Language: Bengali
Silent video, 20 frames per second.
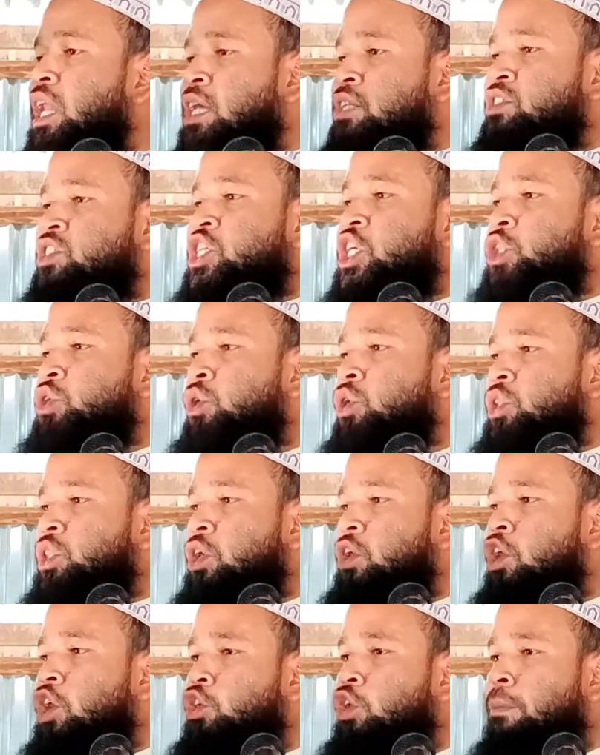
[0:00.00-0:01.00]
লাঞ্ছিত
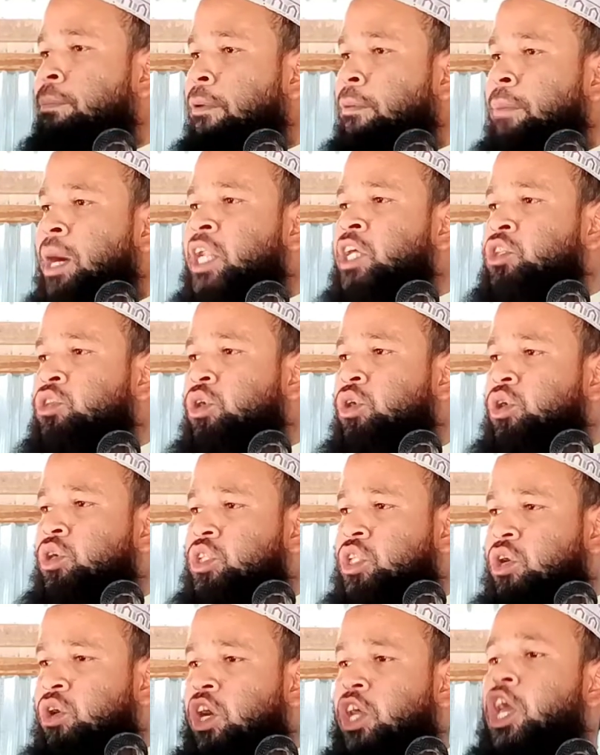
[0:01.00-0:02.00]
হতে হয় অপমানিত
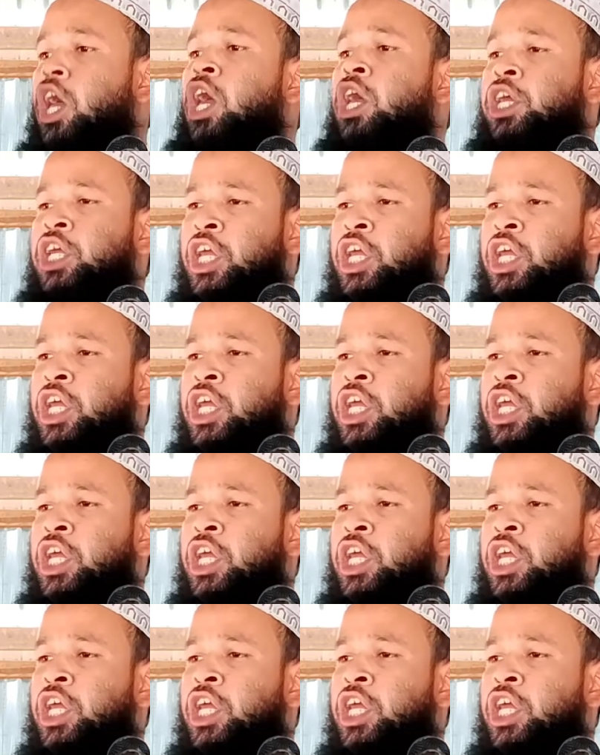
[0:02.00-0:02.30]
হতে হয়